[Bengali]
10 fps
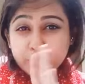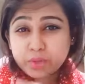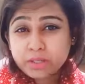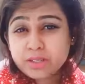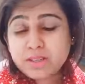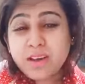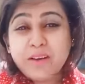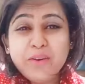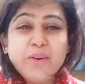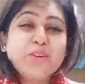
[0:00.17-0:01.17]
ফ্রেন্ডস
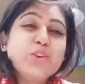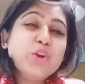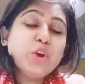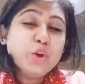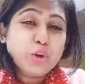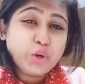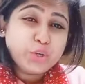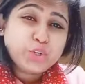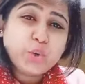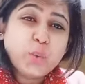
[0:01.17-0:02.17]

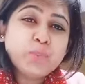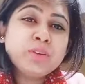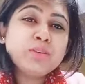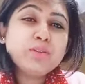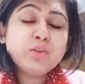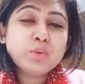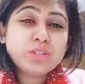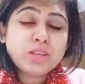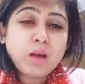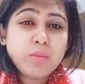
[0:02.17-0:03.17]
শপিং
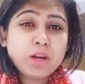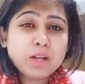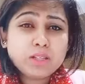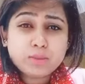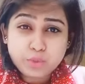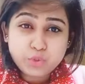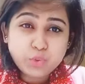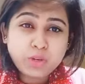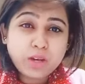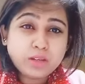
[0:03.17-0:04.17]
হচ্ছে আমার কাছে
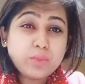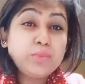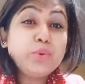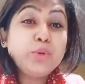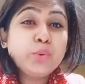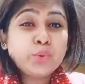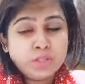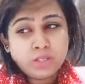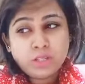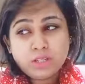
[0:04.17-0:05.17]
ভীষণই একটা প্রিয়
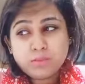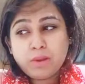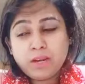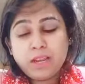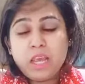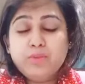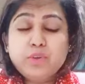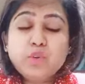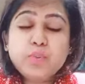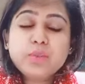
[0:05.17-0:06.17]
জিনিস মানে
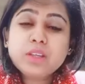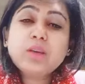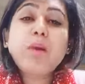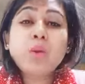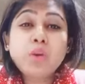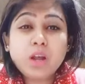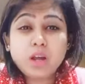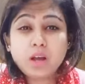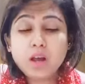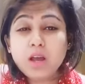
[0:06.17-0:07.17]
লাইফের সব থেকে ভালো
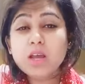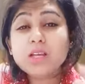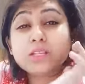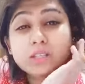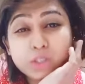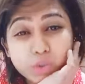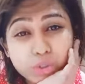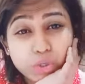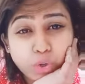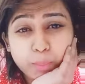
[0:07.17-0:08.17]
লাগা জিনিস
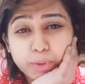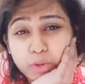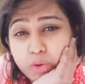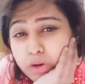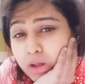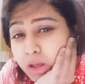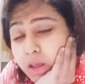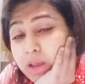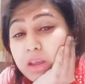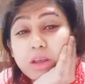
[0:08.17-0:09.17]
হচ্ছে শপিং করা
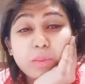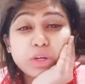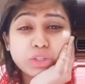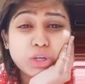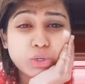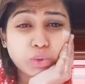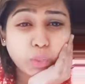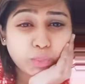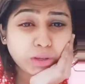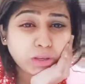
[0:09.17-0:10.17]
এবার সেই
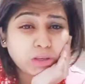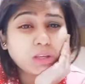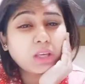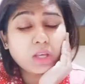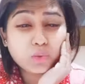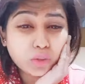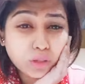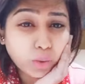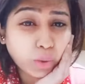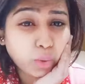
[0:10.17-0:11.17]
শপিংয়ে গিয়ে যদি
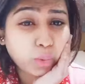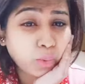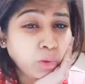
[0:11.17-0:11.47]
কেউ